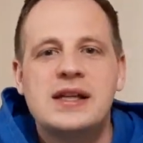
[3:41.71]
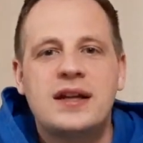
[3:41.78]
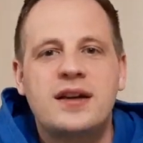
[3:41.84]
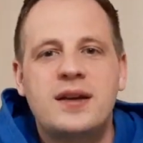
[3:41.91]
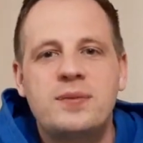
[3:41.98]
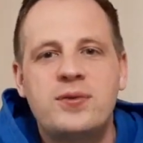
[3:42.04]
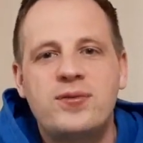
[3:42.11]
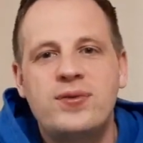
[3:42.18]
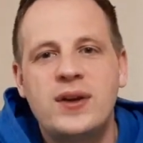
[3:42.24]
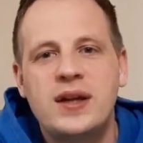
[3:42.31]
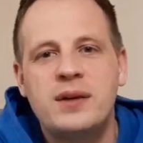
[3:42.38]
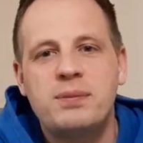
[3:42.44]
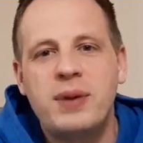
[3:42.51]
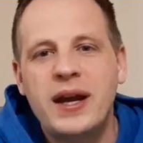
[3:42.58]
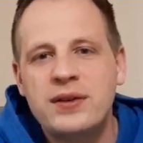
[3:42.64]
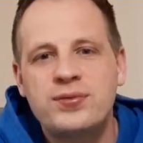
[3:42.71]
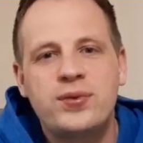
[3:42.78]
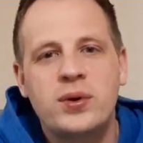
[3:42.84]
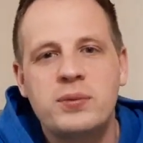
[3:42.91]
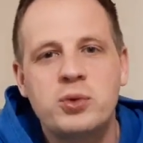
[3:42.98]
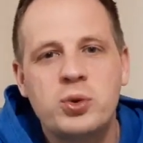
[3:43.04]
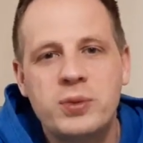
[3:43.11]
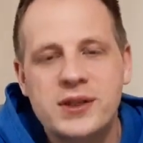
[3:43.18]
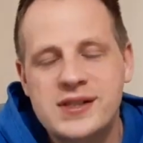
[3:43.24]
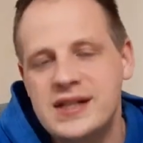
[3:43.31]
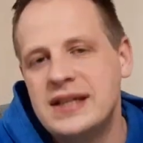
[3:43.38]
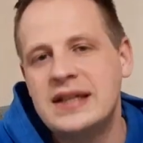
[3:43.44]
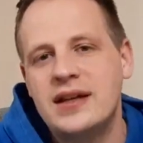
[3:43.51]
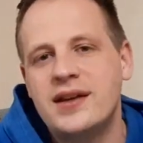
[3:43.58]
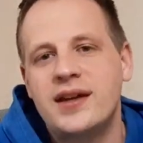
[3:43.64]
Da gibt es viele Plattformen übers
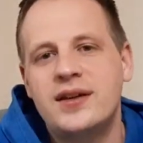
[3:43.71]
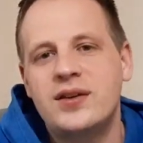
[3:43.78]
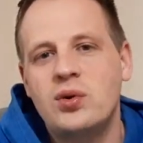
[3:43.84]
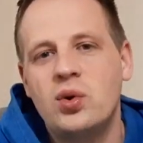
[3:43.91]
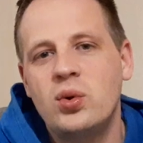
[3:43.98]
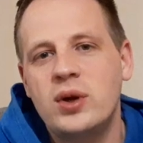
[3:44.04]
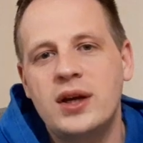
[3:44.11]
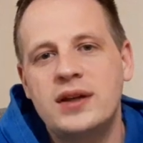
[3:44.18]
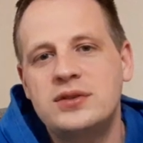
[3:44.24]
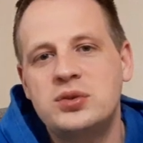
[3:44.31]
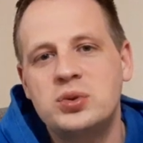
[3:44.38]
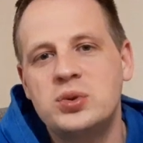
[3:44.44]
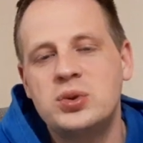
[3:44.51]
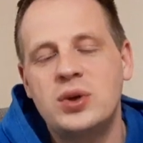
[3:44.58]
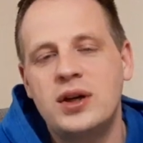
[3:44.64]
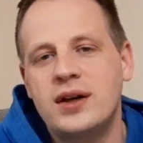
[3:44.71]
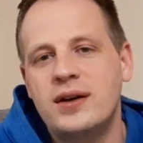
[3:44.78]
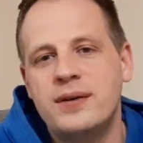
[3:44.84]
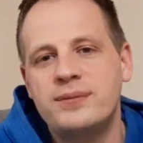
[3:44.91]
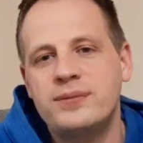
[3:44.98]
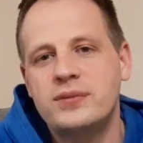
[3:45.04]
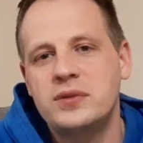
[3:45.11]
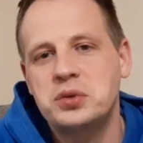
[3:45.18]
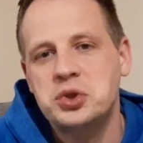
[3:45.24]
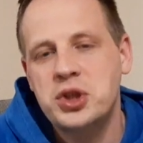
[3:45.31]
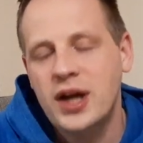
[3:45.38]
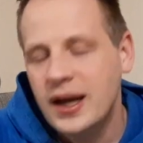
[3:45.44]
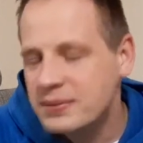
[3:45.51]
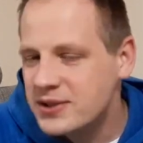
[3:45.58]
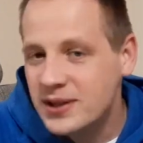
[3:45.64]
Internet oder du, ähm, du
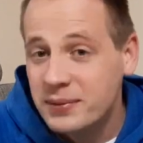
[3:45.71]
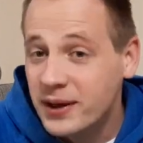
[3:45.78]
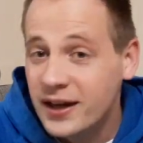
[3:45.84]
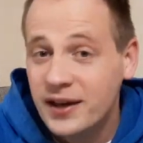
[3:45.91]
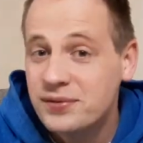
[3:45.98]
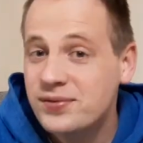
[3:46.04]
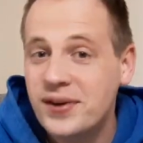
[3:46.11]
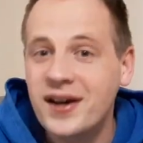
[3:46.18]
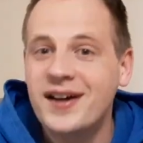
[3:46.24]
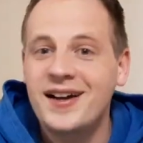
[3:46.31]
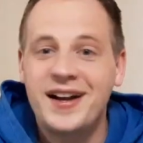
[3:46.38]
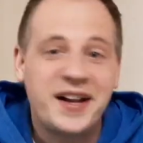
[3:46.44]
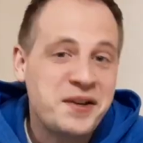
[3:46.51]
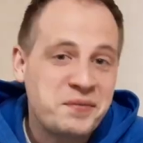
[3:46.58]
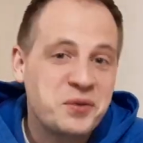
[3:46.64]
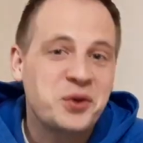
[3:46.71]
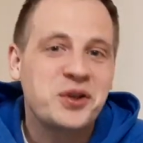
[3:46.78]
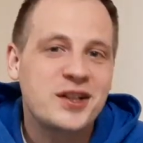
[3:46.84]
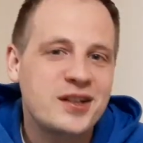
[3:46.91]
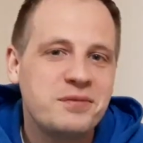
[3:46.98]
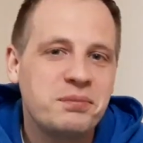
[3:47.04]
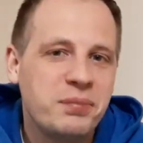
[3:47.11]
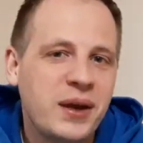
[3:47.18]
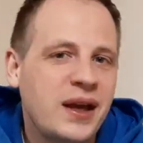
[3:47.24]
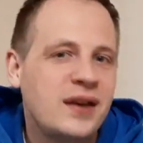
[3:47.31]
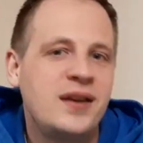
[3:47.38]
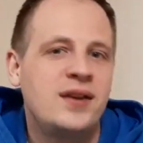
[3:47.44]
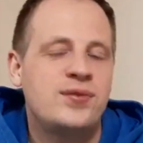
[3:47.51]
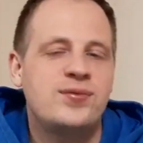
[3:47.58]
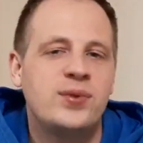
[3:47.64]
schreibst jemand einfach altmodischen
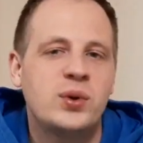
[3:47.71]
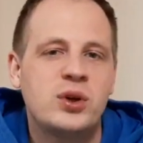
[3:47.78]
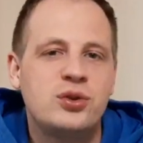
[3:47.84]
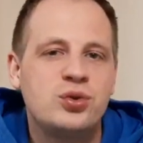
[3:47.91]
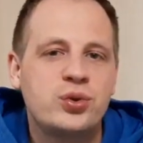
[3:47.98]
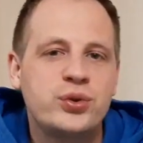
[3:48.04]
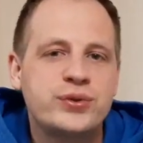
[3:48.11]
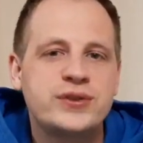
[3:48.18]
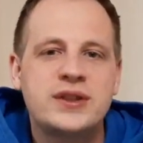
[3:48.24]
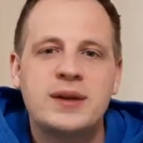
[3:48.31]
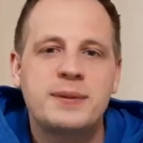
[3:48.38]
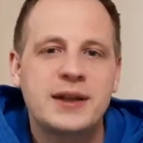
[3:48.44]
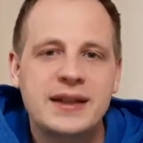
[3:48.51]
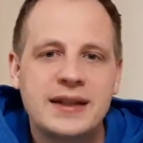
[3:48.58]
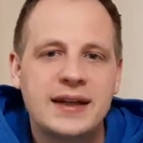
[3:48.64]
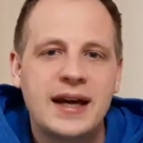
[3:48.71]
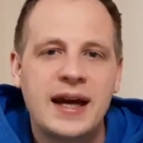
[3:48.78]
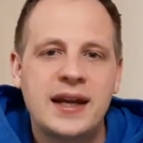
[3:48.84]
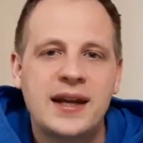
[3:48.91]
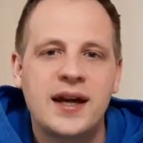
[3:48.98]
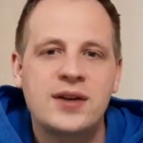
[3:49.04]
Brief oder du rufst jemanden an.